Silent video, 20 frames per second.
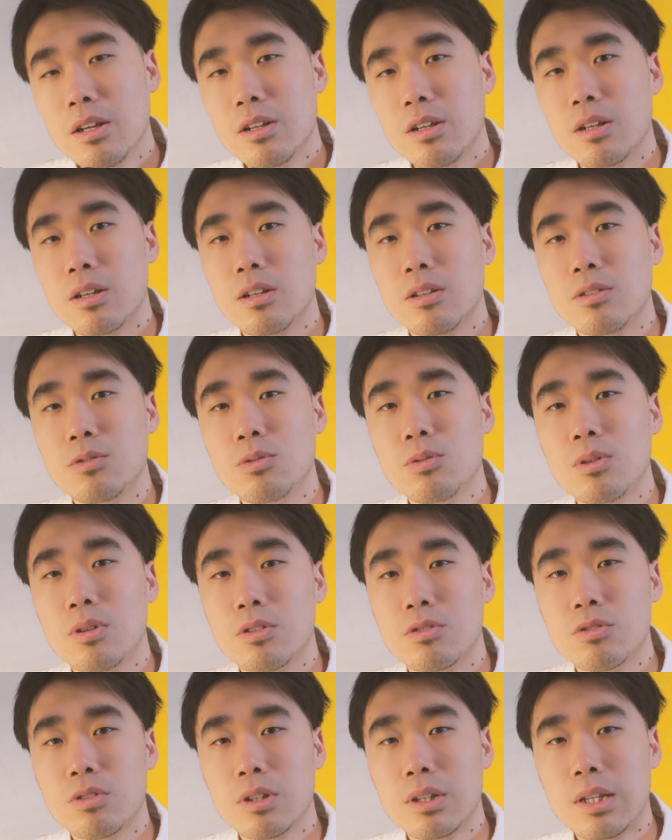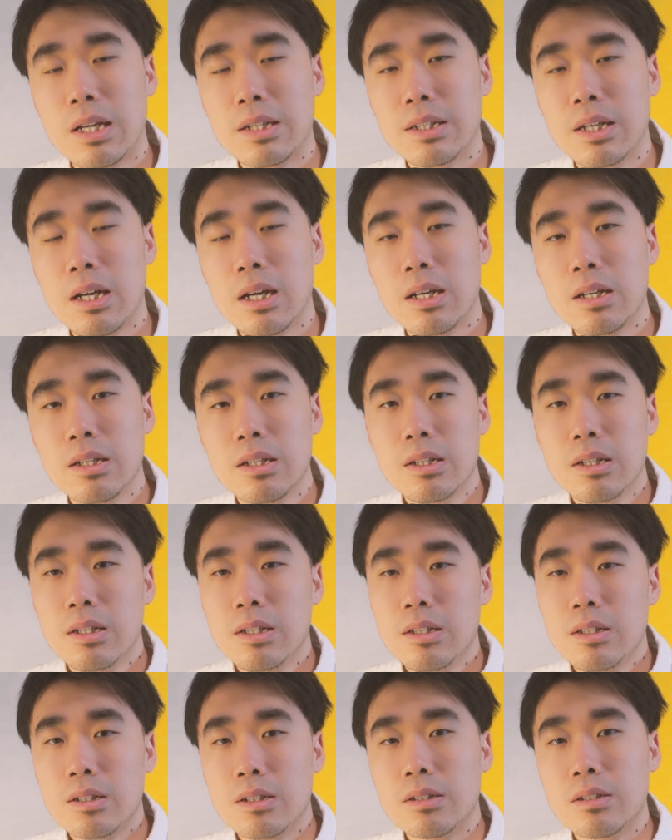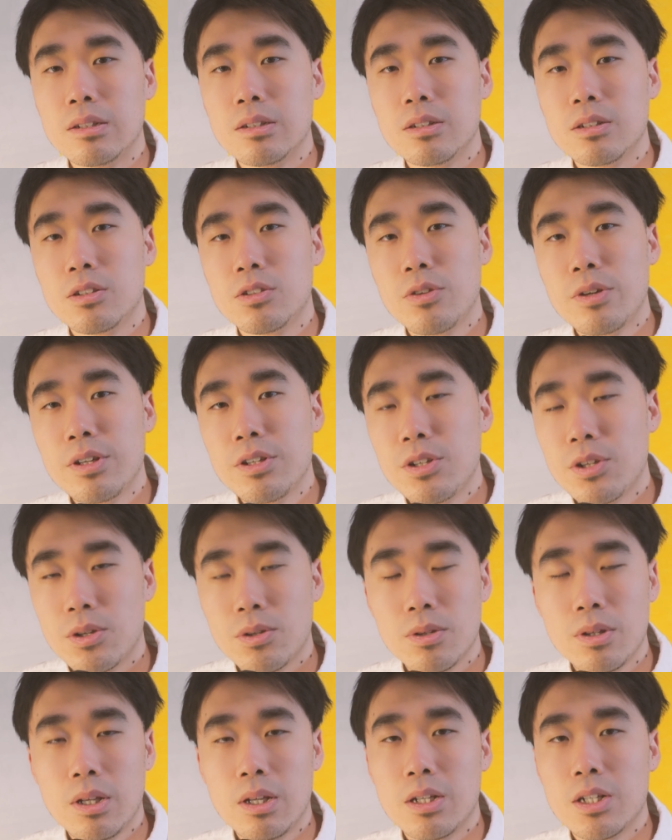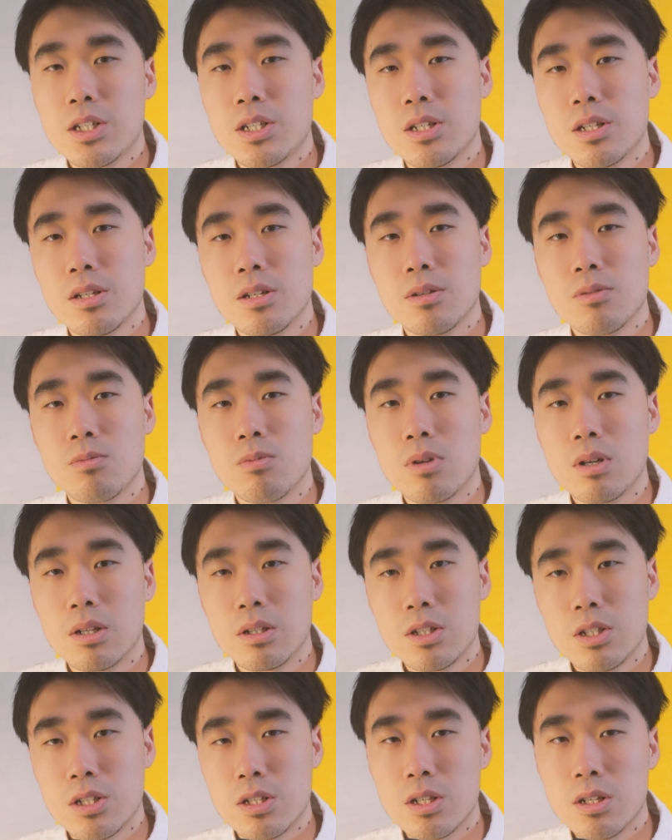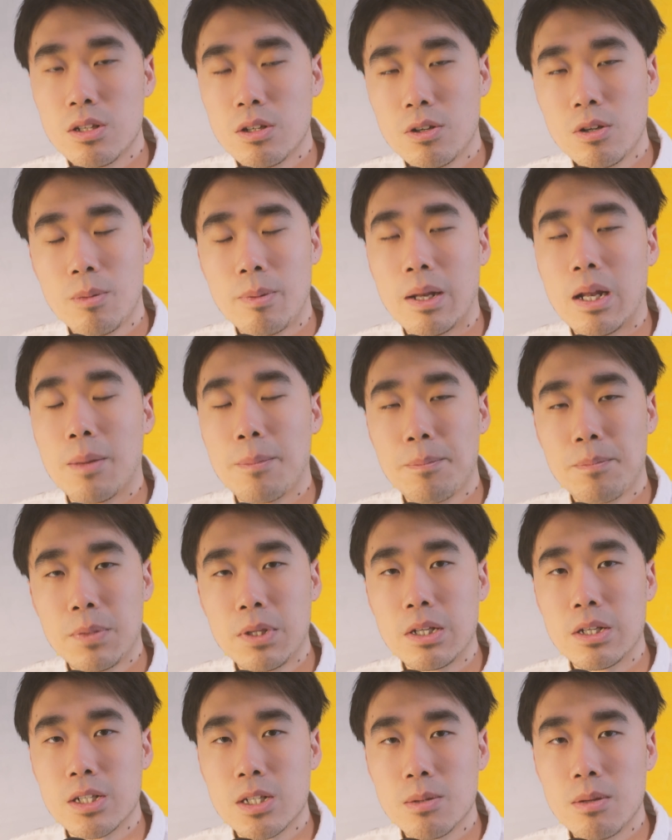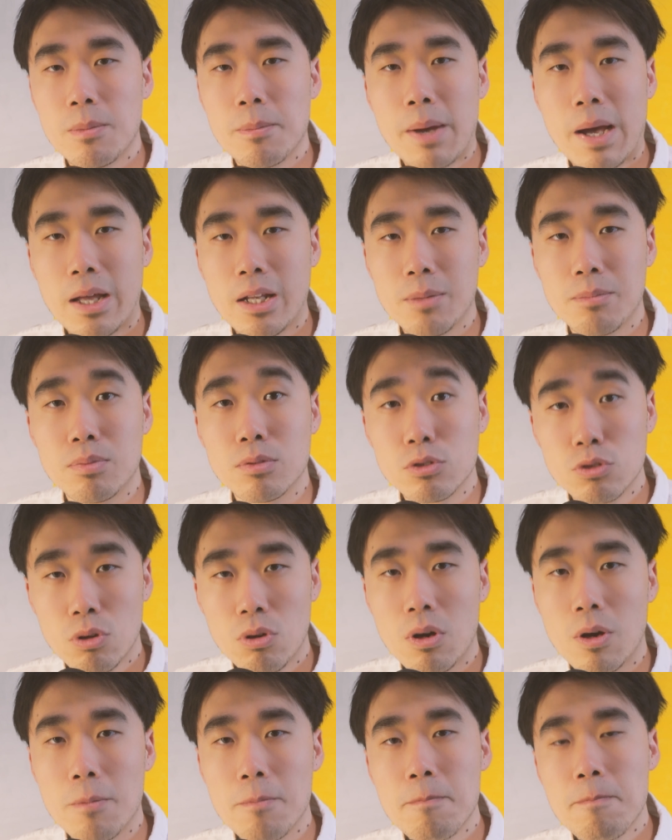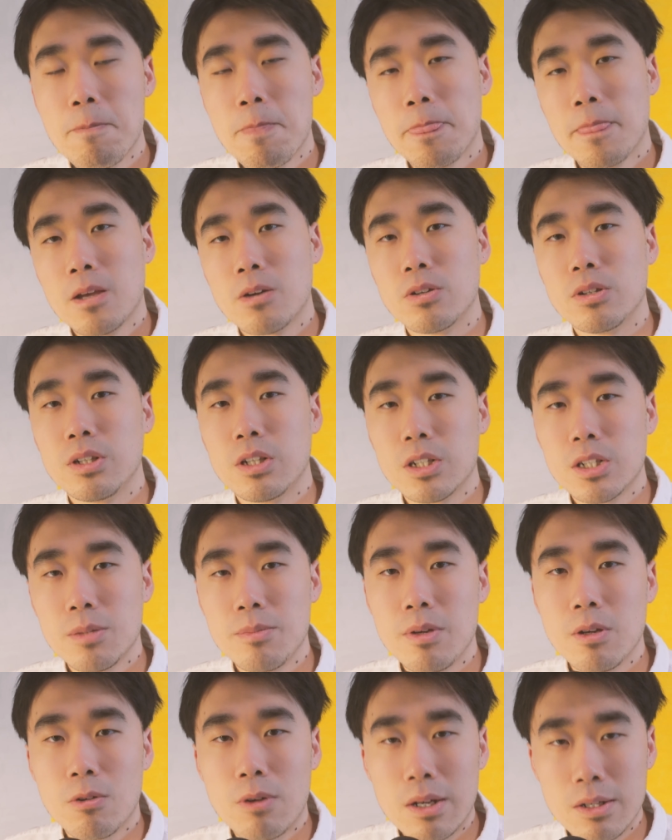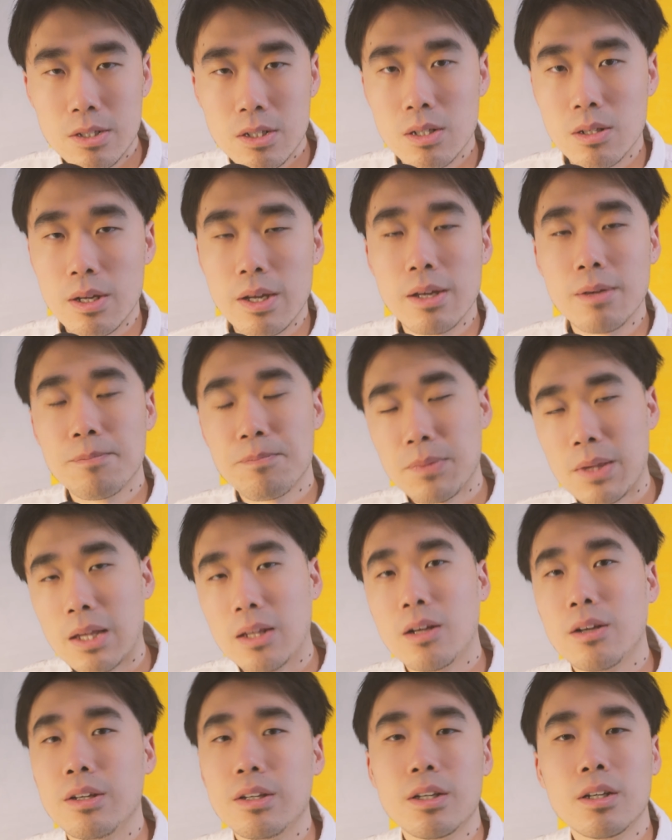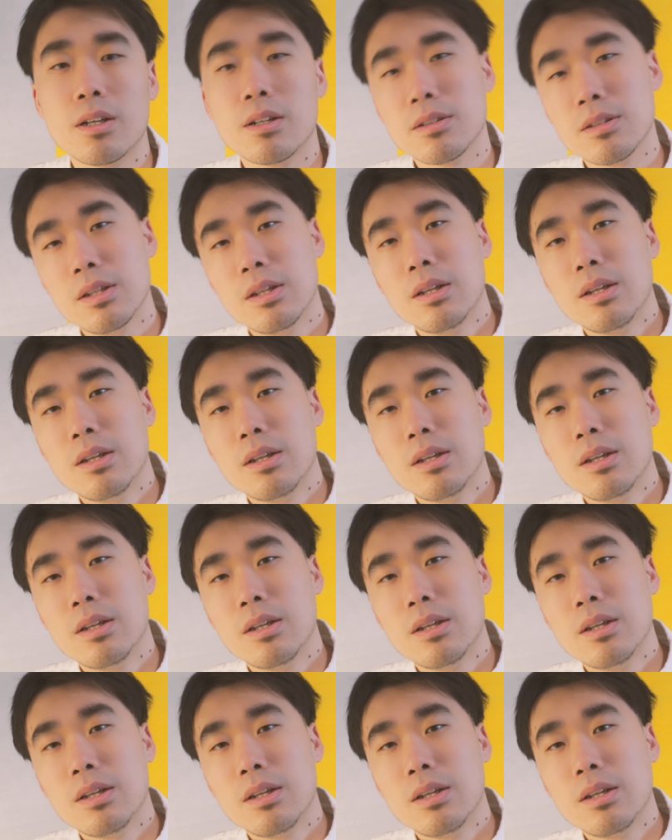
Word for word: 嗯，如果说大家，嗯，追求的是我只是能够把它这个视频拍的不错，或者这个视频画质，哎，达到一个，